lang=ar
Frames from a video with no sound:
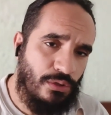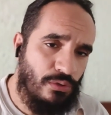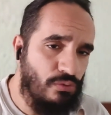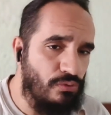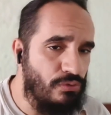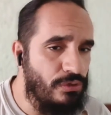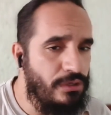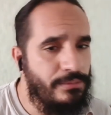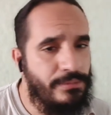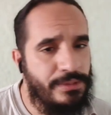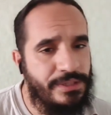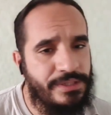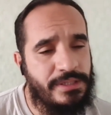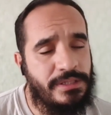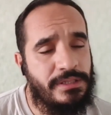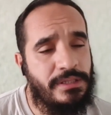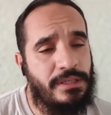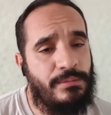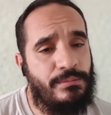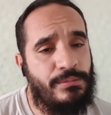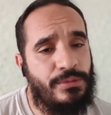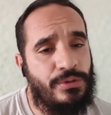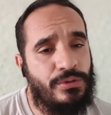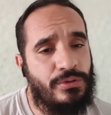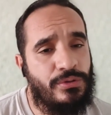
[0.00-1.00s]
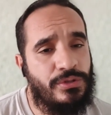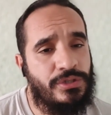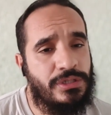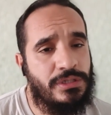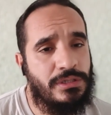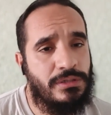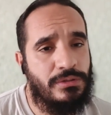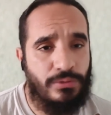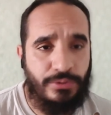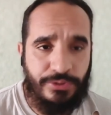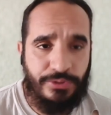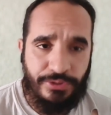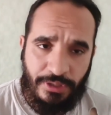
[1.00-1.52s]
ولا ما تستعملوش
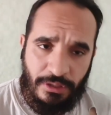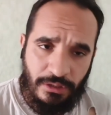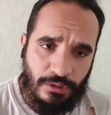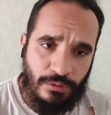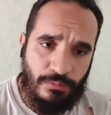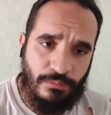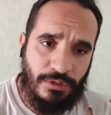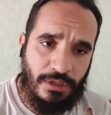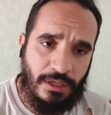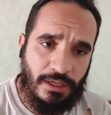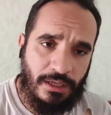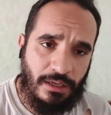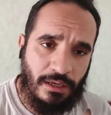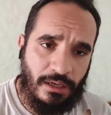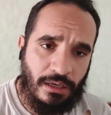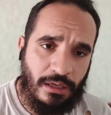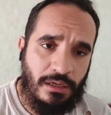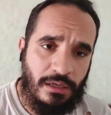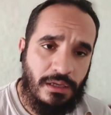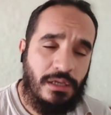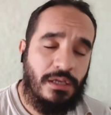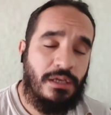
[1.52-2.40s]
قلت لكم لا لا